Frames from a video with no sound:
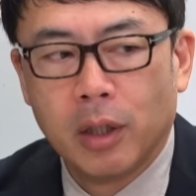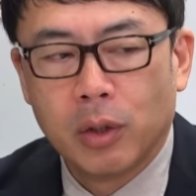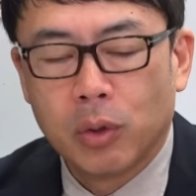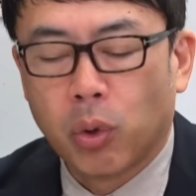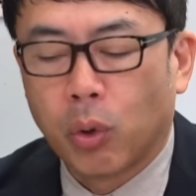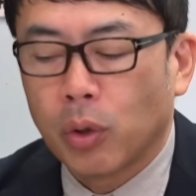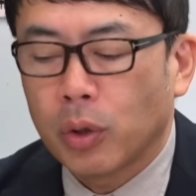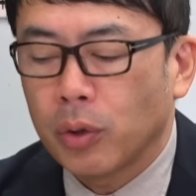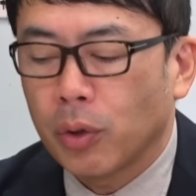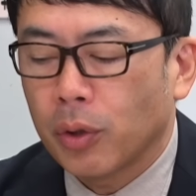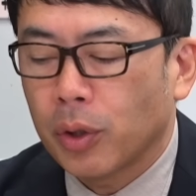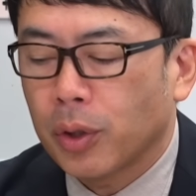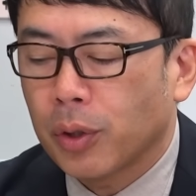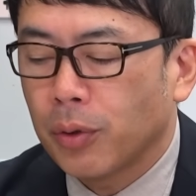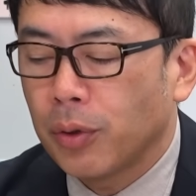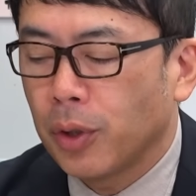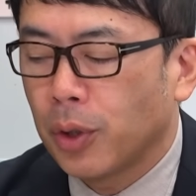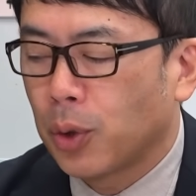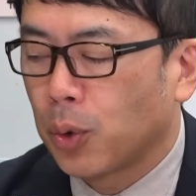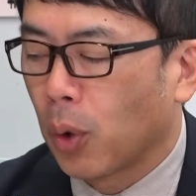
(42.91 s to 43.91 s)
うん、徳の
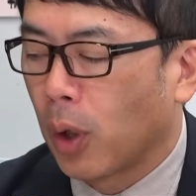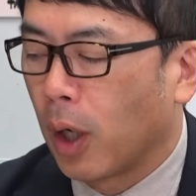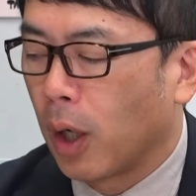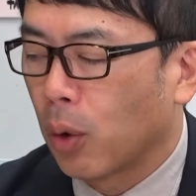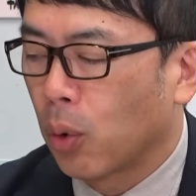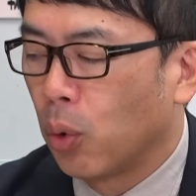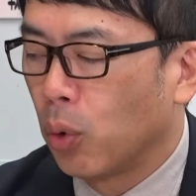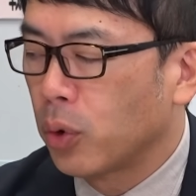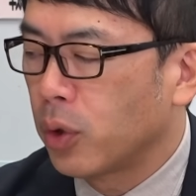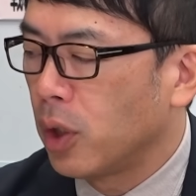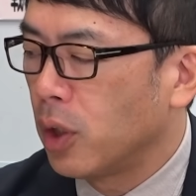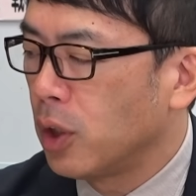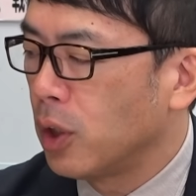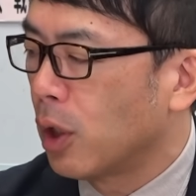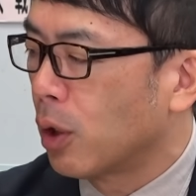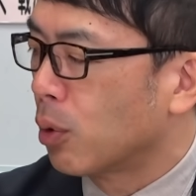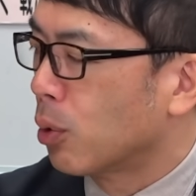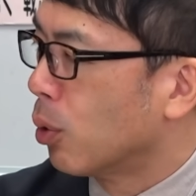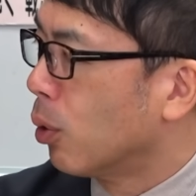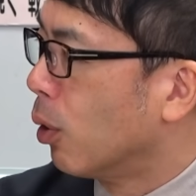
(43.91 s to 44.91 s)
低い人が皇帝に
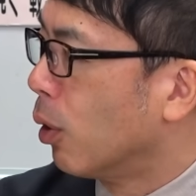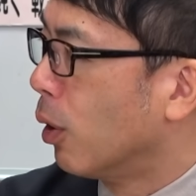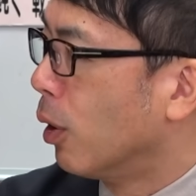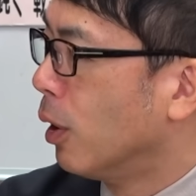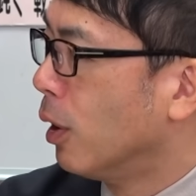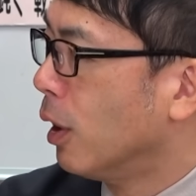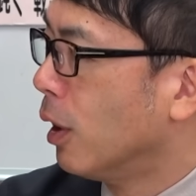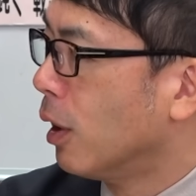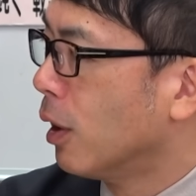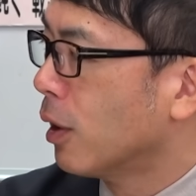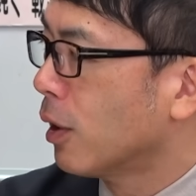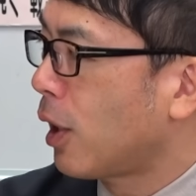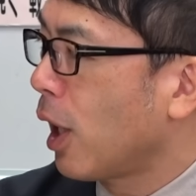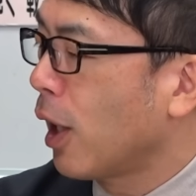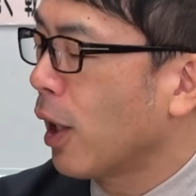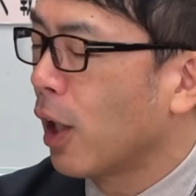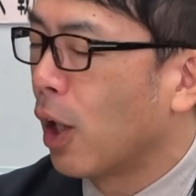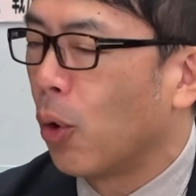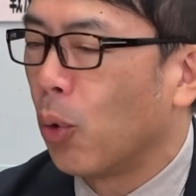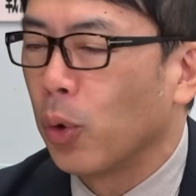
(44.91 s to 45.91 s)
なると
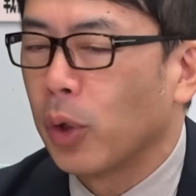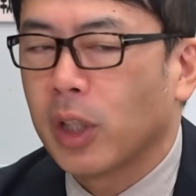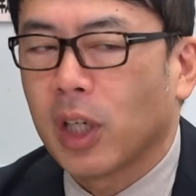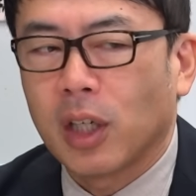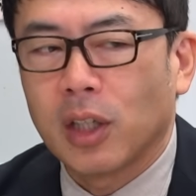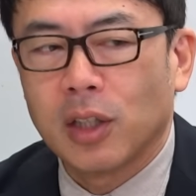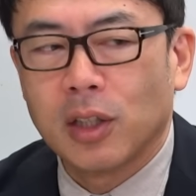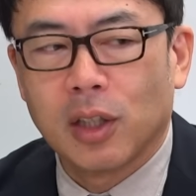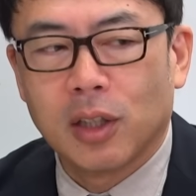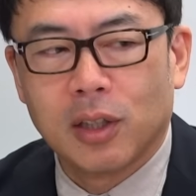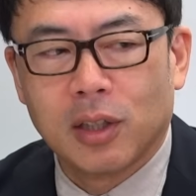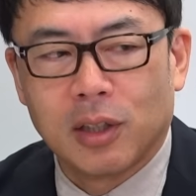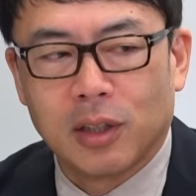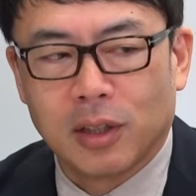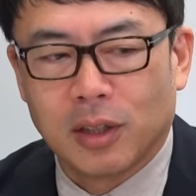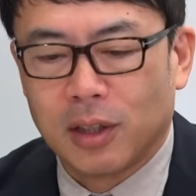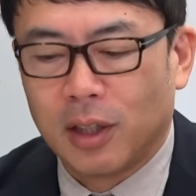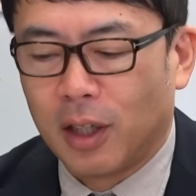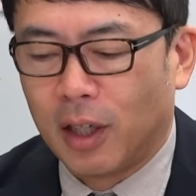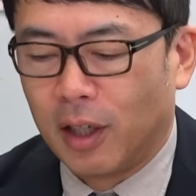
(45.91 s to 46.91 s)
天がお怒りになってで
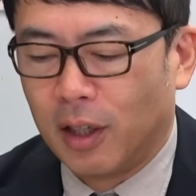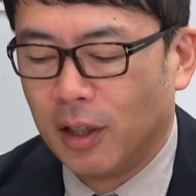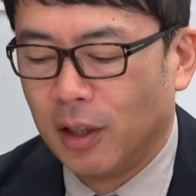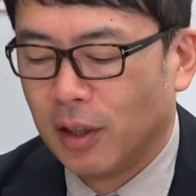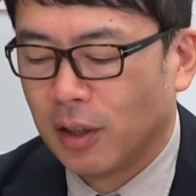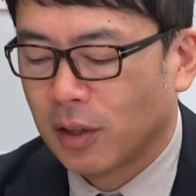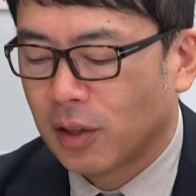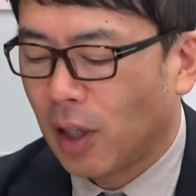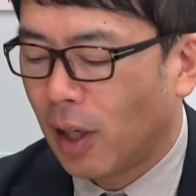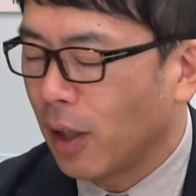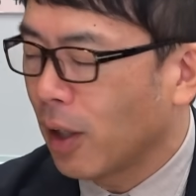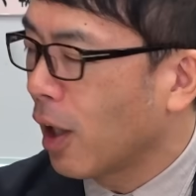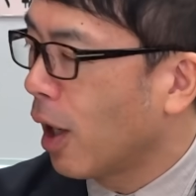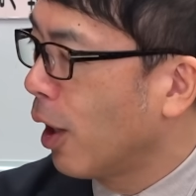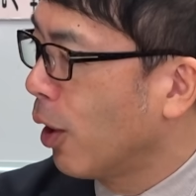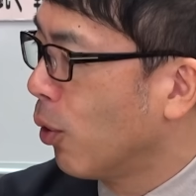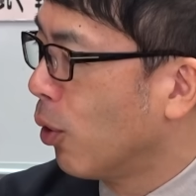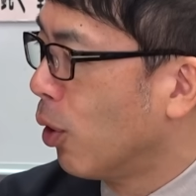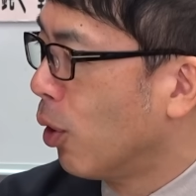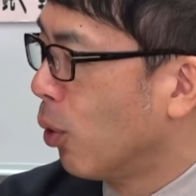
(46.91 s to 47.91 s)
すね災
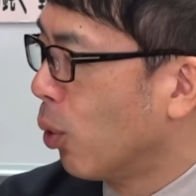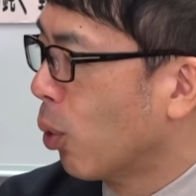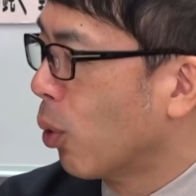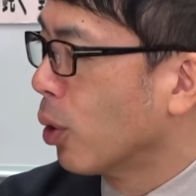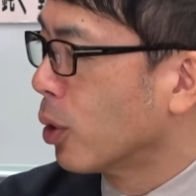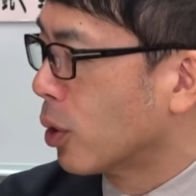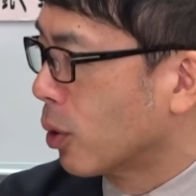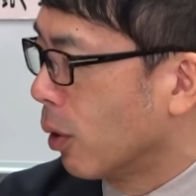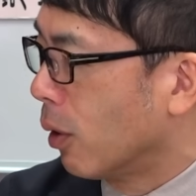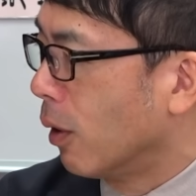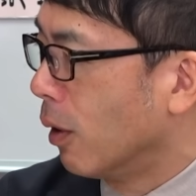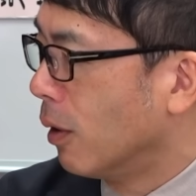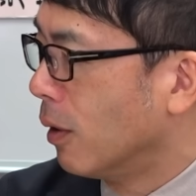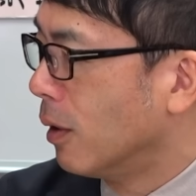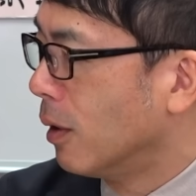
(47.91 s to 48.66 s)
害を起こすと。